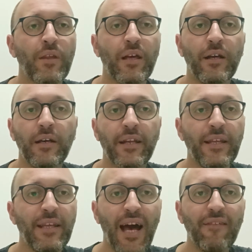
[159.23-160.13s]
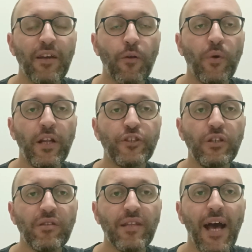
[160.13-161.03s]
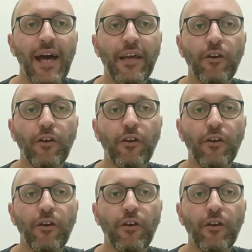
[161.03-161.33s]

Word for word: eh, regnava in quella città,